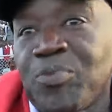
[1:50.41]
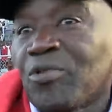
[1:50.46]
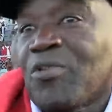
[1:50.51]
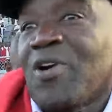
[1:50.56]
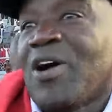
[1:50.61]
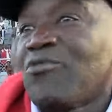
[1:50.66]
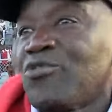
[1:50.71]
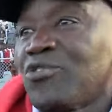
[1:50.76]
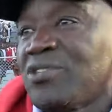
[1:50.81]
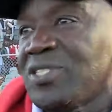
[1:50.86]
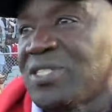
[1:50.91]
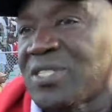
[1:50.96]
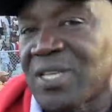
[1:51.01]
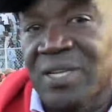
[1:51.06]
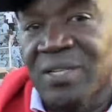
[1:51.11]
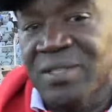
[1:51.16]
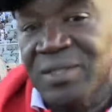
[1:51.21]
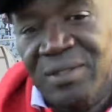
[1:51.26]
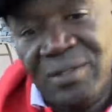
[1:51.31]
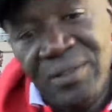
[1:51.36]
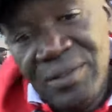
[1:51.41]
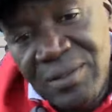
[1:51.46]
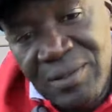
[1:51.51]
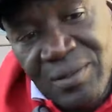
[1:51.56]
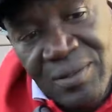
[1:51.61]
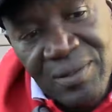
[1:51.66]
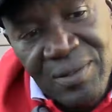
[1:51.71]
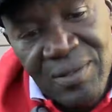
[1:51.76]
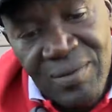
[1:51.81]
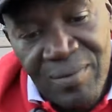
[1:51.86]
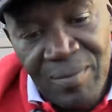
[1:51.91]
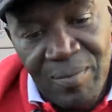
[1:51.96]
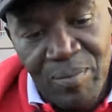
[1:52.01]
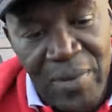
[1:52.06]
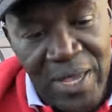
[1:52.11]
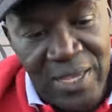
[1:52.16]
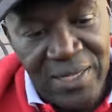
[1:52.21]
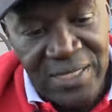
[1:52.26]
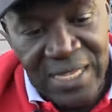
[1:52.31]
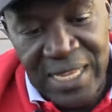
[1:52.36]
Pourquoi vous dites ça
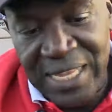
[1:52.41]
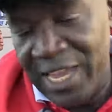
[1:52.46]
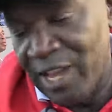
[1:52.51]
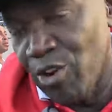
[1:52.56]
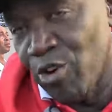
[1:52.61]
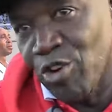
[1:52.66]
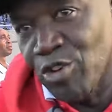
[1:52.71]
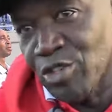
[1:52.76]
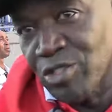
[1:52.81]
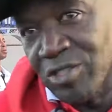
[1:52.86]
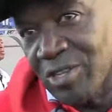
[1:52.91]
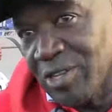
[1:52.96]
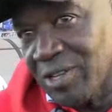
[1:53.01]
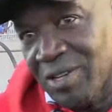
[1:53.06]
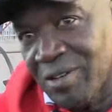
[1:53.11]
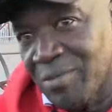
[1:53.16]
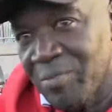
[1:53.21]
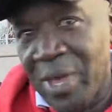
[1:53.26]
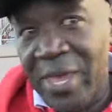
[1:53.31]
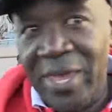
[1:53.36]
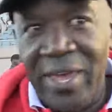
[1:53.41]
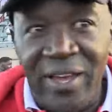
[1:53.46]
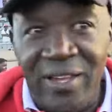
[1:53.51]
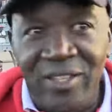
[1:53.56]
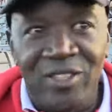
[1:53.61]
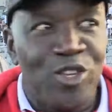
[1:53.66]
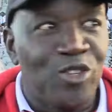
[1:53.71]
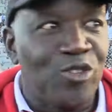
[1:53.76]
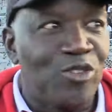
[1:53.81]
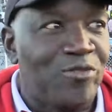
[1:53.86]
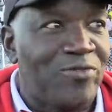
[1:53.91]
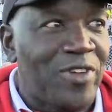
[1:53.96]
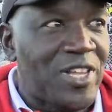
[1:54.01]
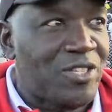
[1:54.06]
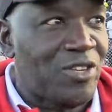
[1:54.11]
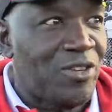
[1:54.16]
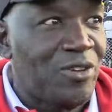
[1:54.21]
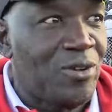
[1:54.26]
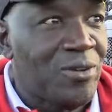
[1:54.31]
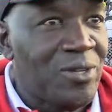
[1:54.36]
ben, c'est les 11 euh, meilleurs de toute
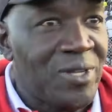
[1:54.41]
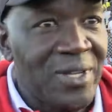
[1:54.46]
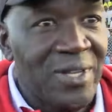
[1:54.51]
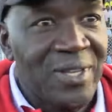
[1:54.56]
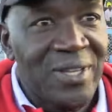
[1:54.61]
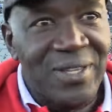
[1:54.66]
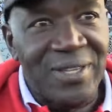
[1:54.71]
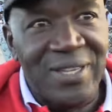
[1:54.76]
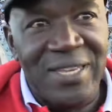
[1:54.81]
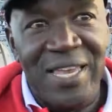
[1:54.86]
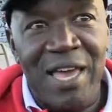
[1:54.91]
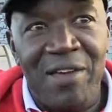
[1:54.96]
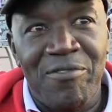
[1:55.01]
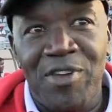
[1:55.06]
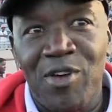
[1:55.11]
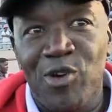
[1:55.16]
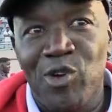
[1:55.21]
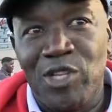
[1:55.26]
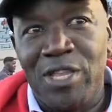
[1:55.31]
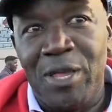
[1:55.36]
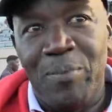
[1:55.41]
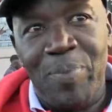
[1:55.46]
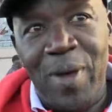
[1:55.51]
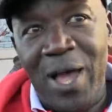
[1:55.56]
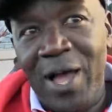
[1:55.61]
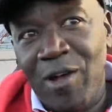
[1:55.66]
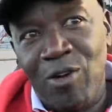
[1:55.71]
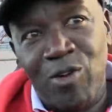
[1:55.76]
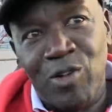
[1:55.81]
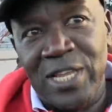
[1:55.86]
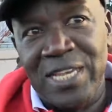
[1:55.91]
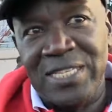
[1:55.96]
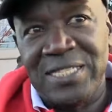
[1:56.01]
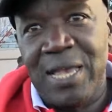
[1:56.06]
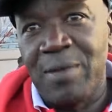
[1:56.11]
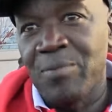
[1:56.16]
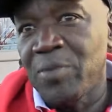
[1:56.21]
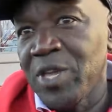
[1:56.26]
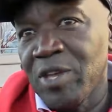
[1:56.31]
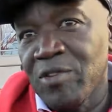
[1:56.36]
façon qu'il y avait au départ, on
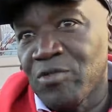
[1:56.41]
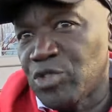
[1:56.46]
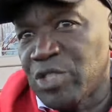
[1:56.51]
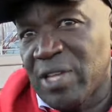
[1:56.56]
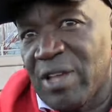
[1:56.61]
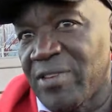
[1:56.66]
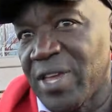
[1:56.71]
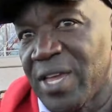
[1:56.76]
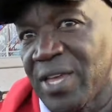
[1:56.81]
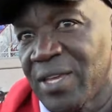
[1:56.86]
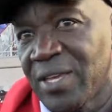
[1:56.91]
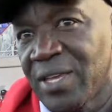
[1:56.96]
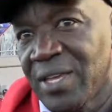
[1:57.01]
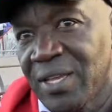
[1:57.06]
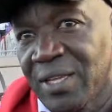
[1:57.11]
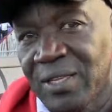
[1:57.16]
les a mis, vous savez.